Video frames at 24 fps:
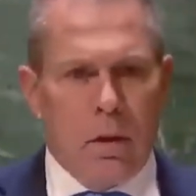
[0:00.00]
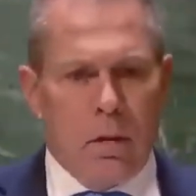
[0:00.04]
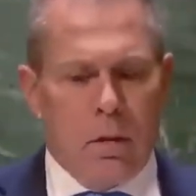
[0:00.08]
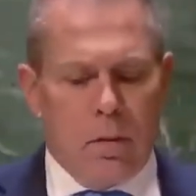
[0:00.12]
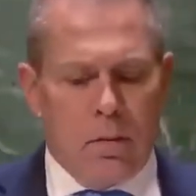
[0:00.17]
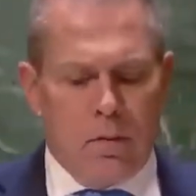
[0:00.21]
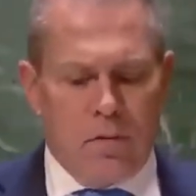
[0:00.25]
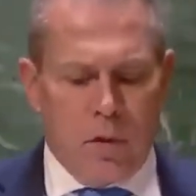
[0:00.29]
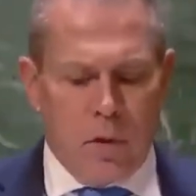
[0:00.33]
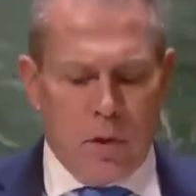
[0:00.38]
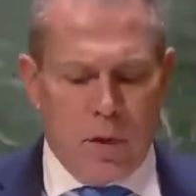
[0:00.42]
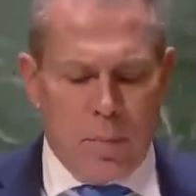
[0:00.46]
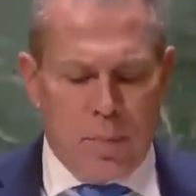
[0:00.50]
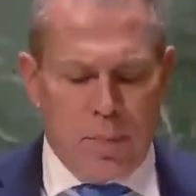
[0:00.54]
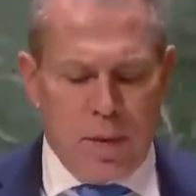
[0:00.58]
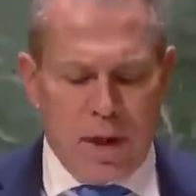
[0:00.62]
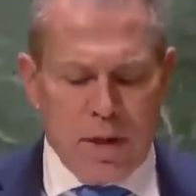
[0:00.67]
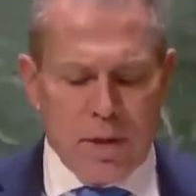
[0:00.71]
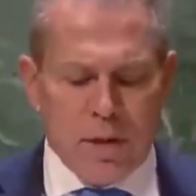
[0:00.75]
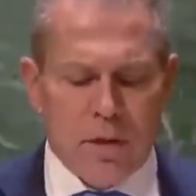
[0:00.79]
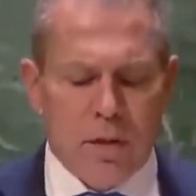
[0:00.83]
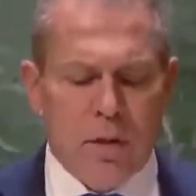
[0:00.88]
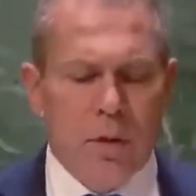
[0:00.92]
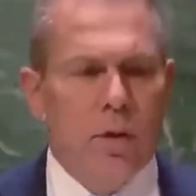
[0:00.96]
на
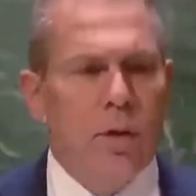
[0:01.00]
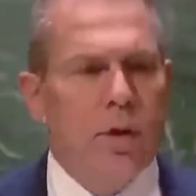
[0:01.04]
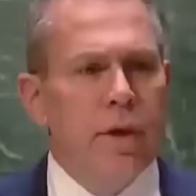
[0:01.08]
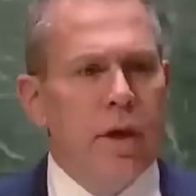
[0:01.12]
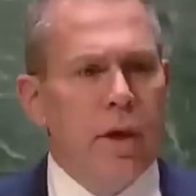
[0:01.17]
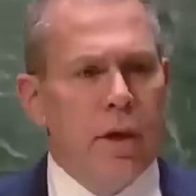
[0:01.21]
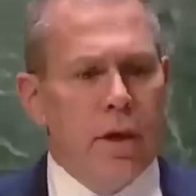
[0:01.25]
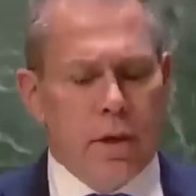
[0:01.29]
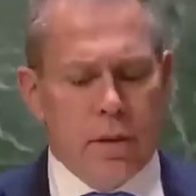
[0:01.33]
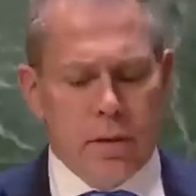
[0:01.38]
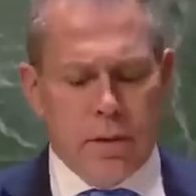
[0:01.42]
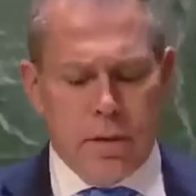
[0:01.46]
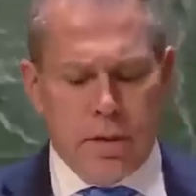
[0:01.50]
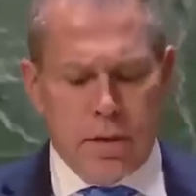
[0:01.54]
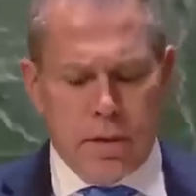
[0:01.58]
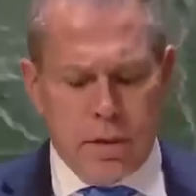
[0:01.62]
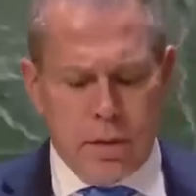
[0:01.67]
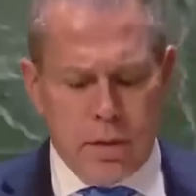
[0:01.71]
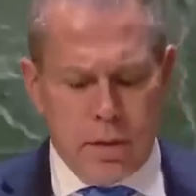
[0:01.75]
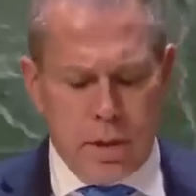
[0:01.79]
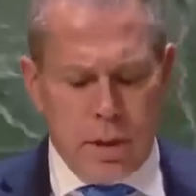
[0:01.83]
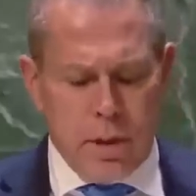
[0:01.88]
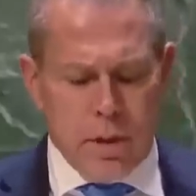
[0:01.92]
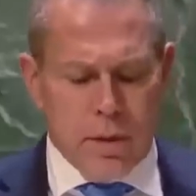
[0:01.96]
протяжении последних двух
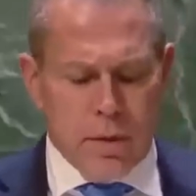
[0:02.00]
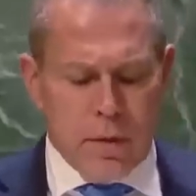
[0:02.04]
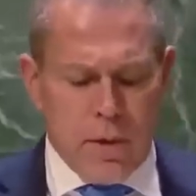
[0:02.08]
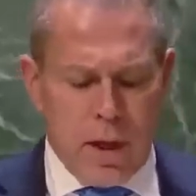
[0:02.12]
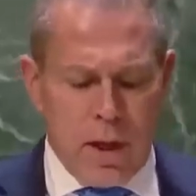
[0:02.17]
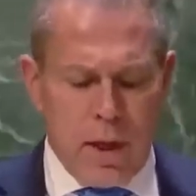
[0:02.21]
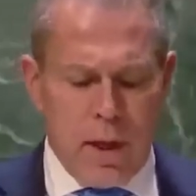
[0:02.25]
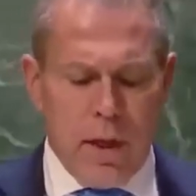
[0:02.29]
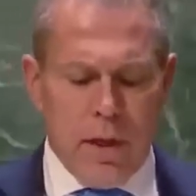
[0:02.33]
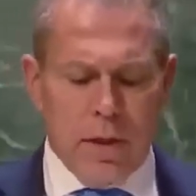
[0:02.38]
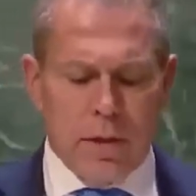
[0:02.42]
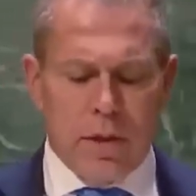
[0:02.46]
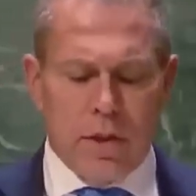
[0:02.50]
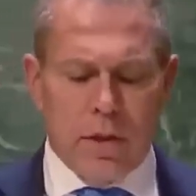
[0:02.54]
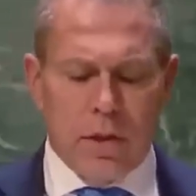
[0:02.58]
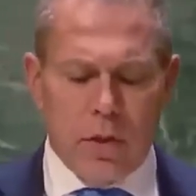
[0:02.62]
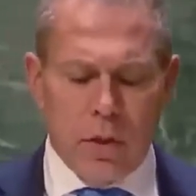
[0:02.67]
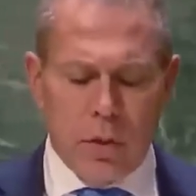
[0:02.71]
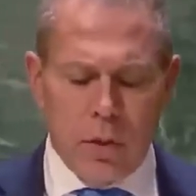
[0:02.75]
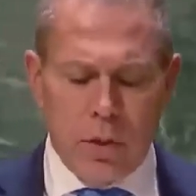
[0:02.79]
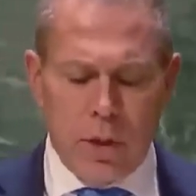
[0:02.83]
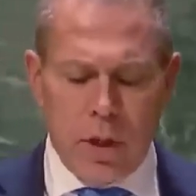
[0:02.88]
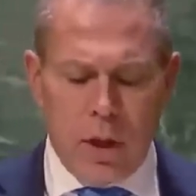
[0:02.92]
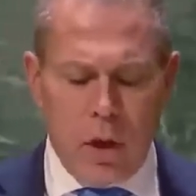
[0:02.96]
лет
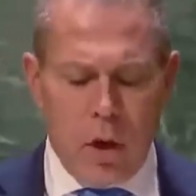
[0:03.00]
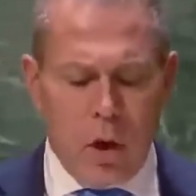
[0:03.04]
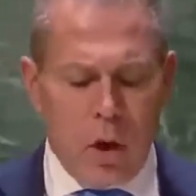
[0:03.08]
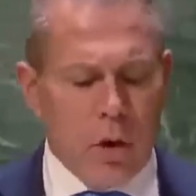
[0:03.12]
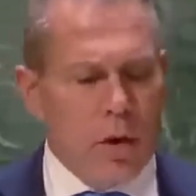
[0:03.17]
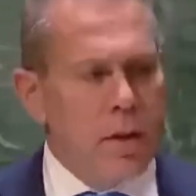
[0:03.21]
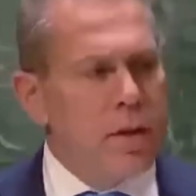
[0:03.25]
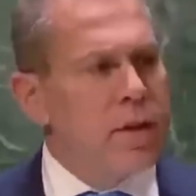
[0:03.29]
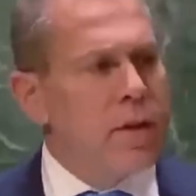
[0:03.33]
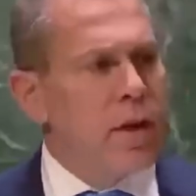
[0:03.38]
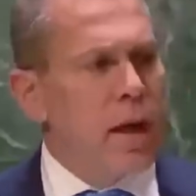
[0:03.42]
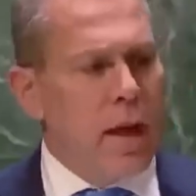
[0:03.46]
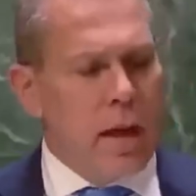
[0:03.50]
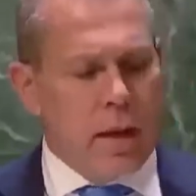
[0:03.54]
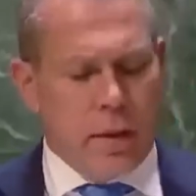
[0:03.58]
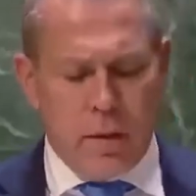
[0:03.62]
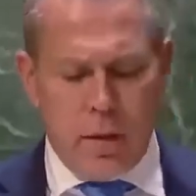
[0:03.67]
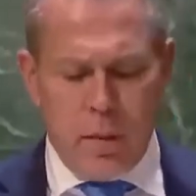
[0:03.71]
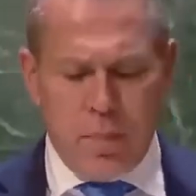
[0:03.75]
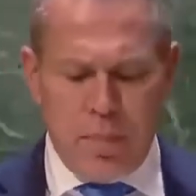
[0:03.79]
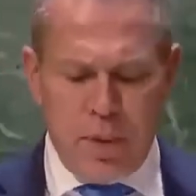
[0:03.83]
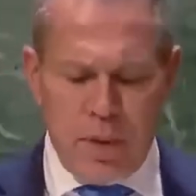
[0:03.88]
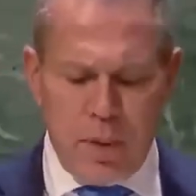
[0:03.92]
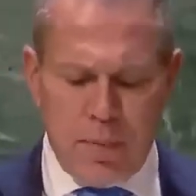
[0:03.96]
Израиль стоял
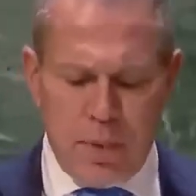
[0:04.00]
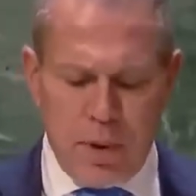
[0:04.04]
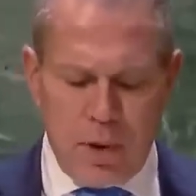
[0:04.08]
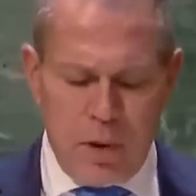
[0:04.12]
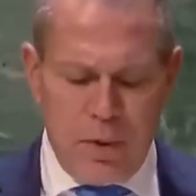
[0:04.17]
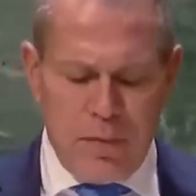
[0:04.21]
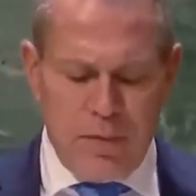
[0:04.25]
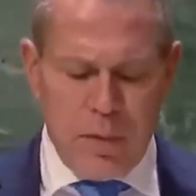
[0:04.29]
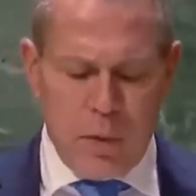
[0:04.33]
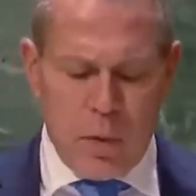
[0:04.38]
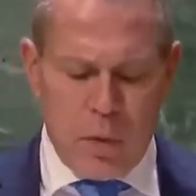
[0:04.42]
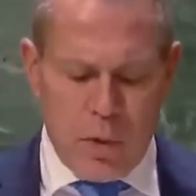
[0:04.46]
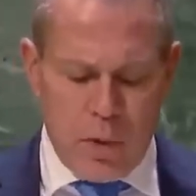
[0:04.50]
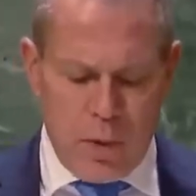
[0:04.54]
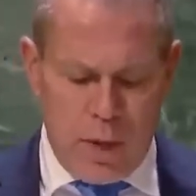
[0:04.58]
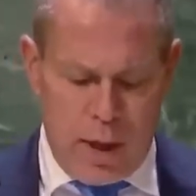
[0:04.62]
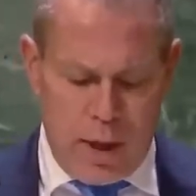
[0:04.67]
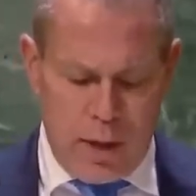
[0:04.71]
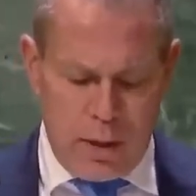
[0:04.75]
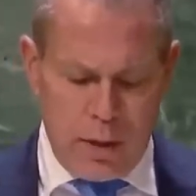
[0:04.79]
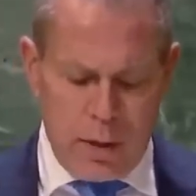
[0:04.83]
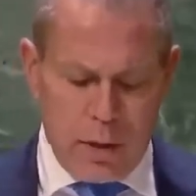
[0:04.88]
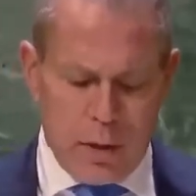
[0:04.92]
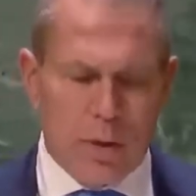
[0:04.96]
вместе с народом
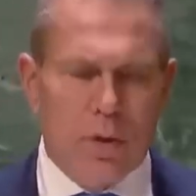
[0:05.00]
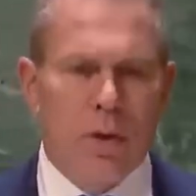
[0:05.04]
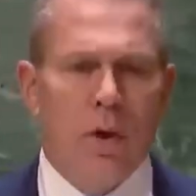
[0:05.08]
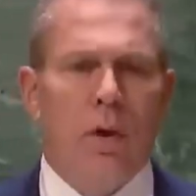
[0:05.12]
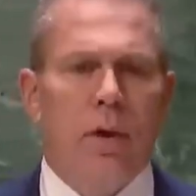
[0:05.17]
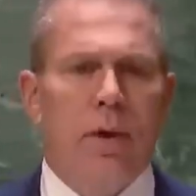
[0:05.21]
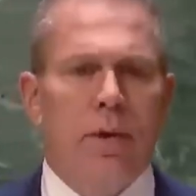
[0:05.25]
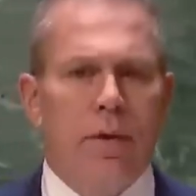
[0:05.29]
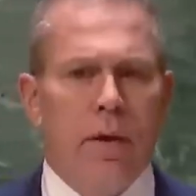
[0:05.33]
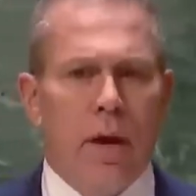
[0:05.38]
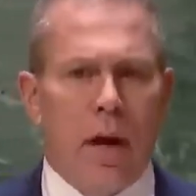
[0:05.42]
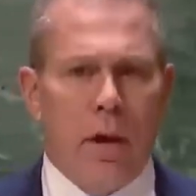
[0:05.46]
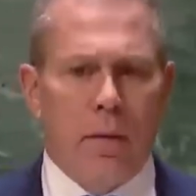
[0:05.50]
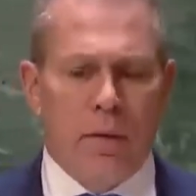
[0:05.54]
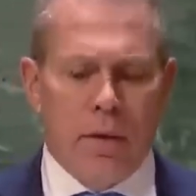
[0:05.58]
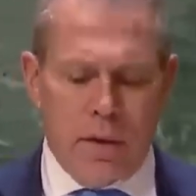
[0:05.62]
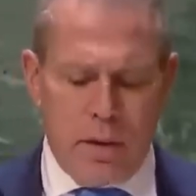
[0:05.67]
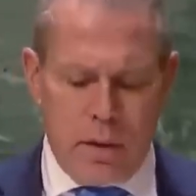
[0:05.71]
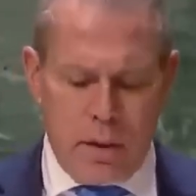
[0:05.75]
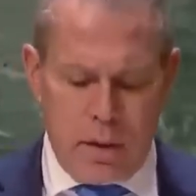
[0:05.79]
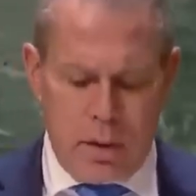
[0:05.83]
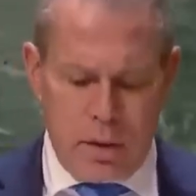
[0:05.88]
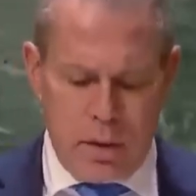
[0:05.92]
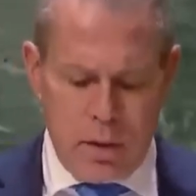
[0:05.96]
Украины в знак
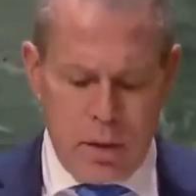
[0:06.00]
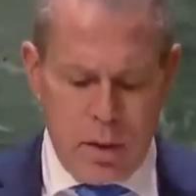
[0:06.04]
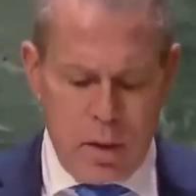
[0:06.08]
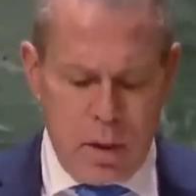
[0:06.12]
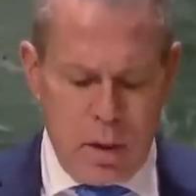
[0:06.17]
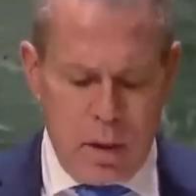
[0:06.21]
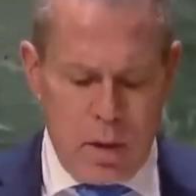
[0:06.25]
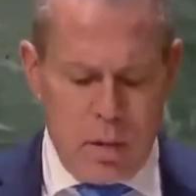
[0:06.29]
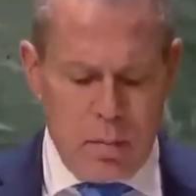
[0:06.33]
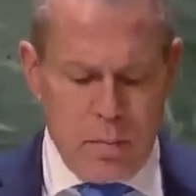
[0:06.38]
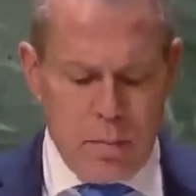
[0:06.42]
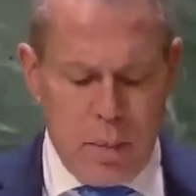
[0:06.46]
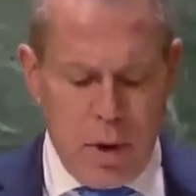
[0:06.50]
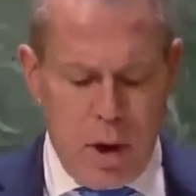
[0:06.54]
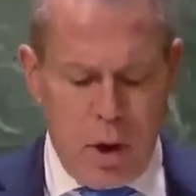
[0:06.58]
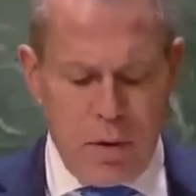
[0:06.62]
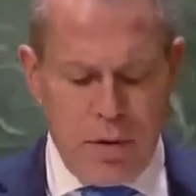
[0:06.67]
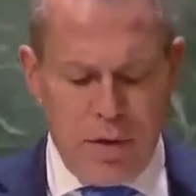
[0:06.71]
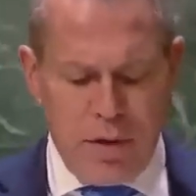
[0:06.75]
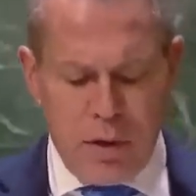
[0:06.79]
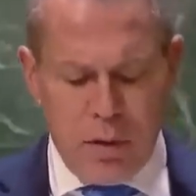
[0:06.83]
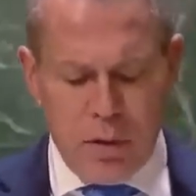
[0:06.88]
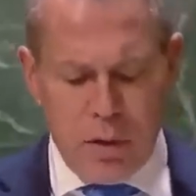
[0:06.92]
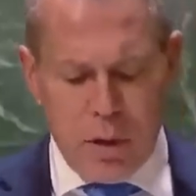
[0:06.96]
солидарности как на
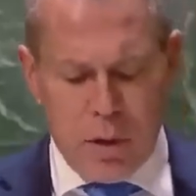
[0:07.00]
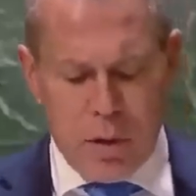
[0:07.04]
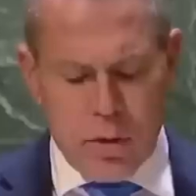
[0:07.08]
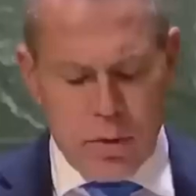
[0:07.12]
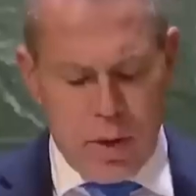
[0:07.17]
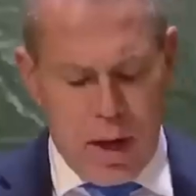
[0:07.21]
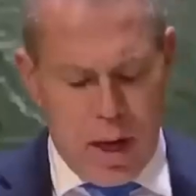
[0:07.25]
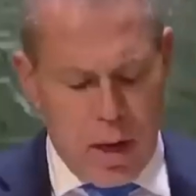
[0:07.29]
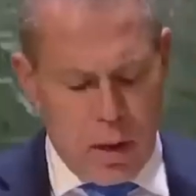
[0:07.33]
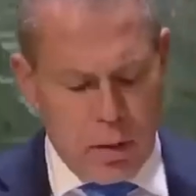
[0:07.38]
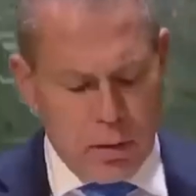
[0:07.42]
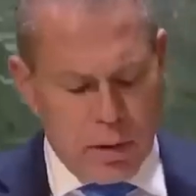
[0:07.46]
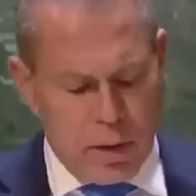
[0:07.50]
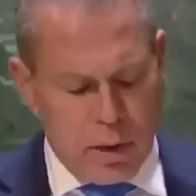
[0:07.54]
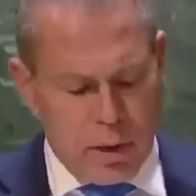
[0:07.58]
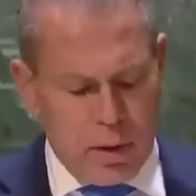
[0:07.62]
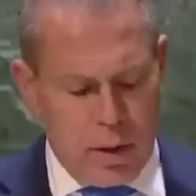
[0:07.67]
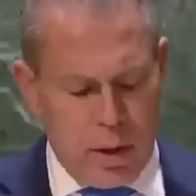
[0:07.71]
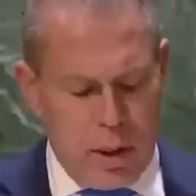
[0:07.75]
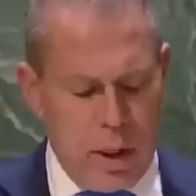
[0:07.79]
местах, так и здесь,